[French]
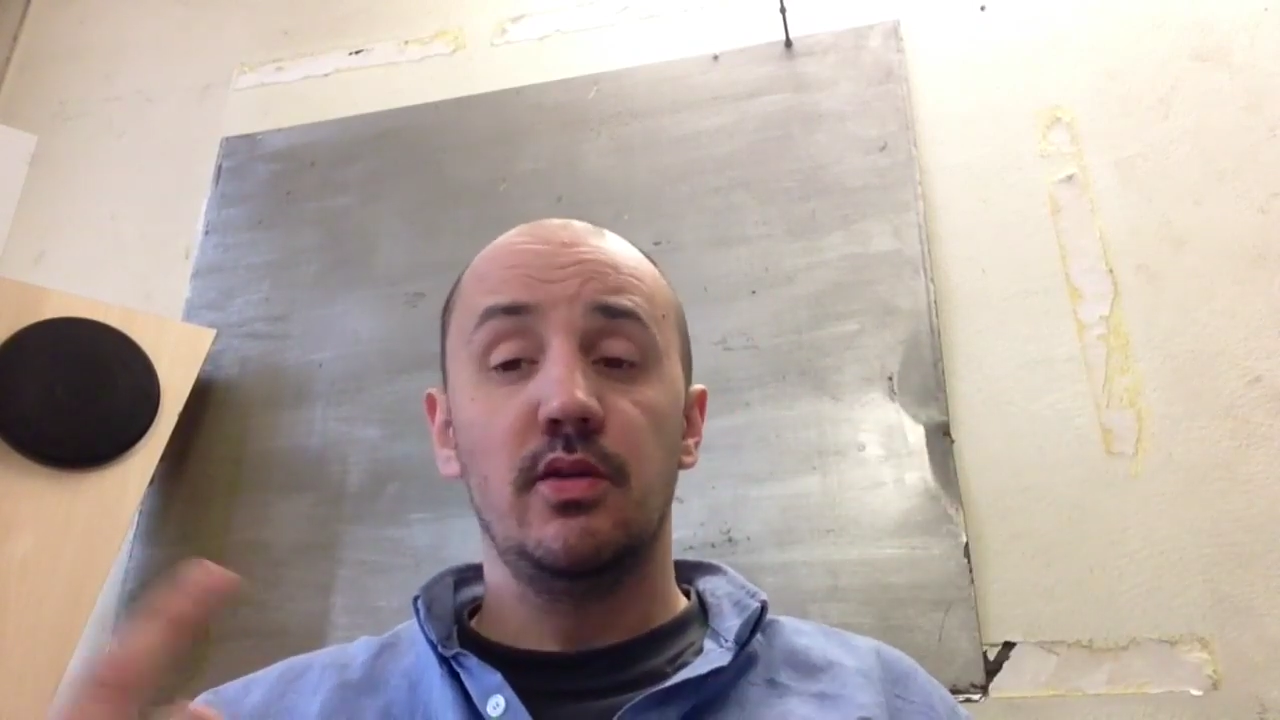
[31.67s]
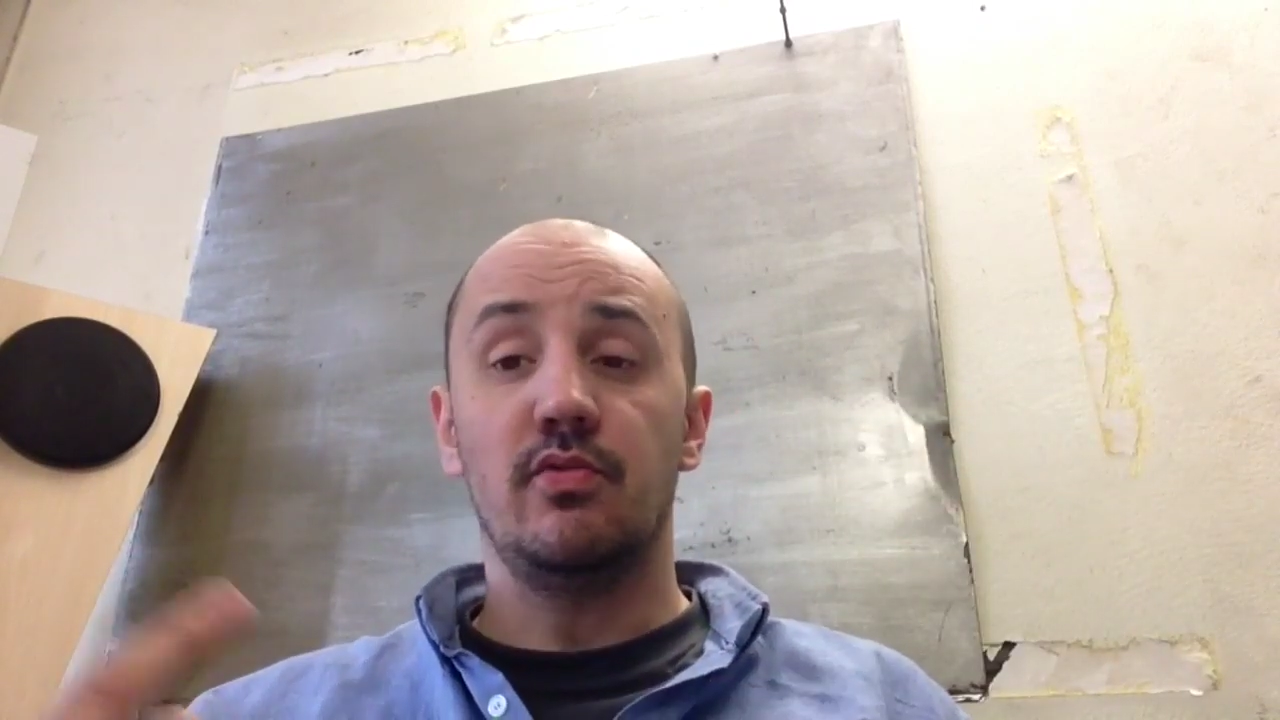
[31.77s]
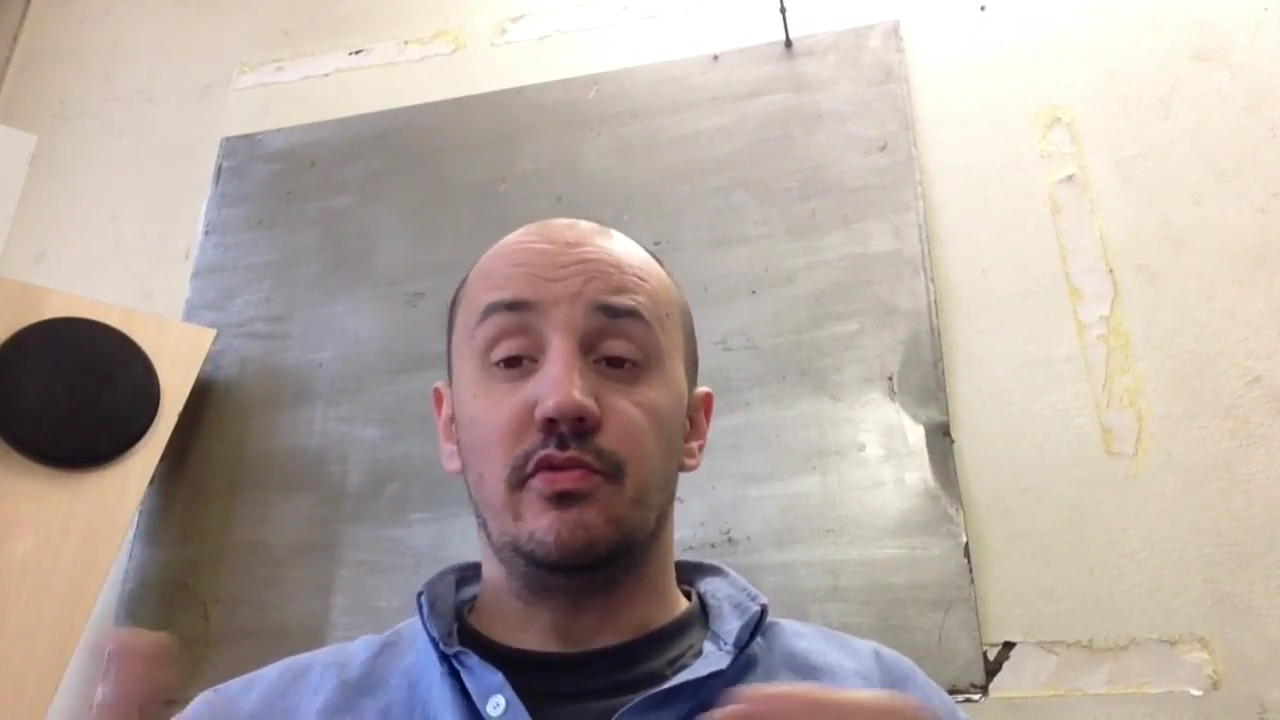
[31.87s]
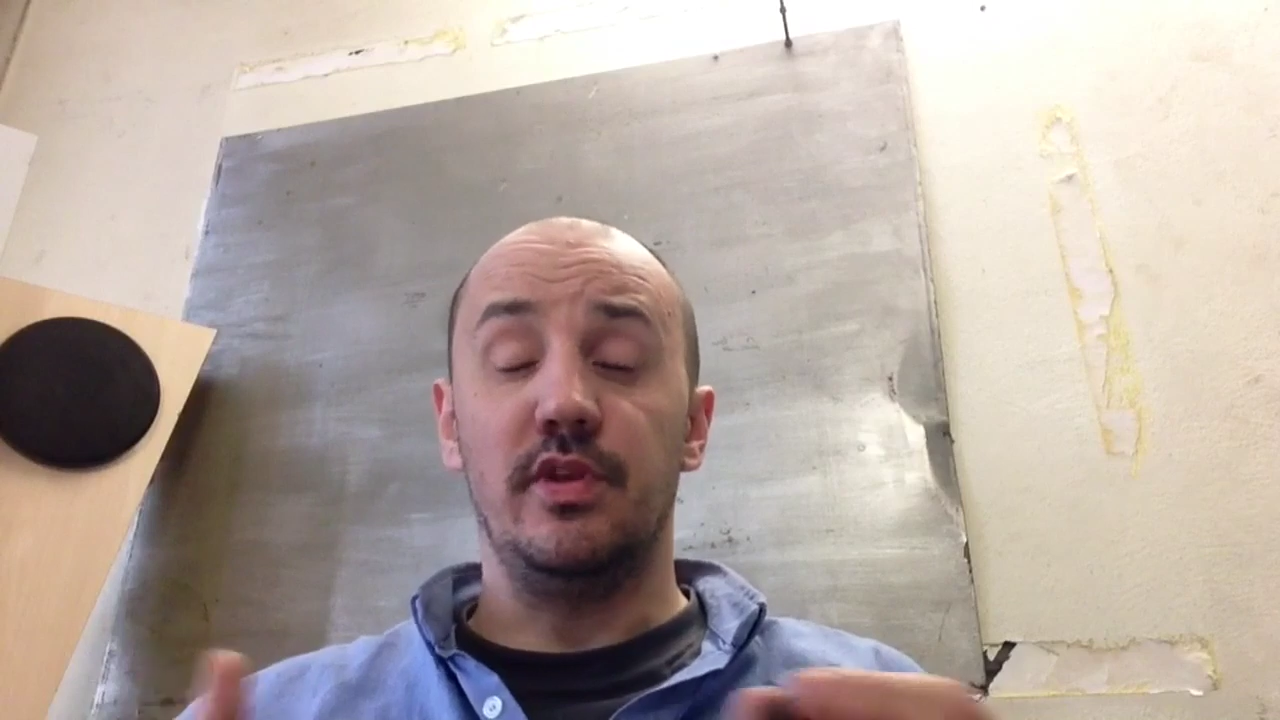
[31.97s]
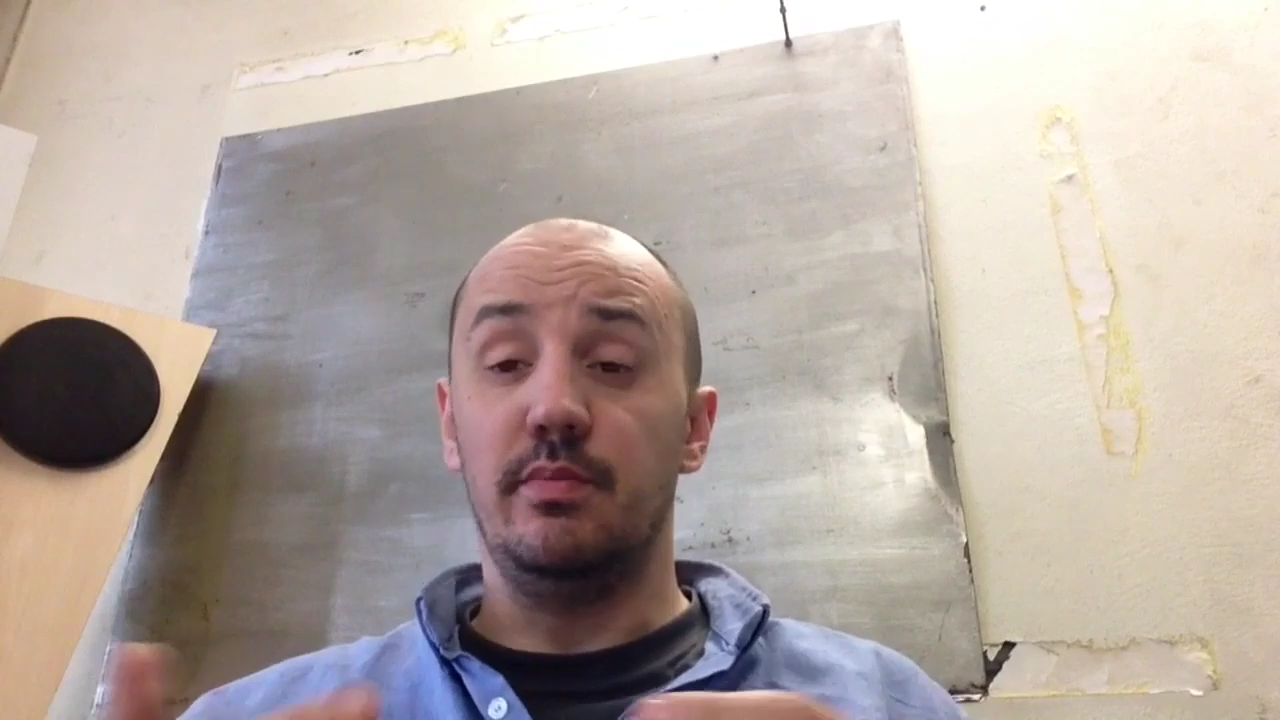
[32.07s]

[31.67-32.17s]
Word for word: qu'on finit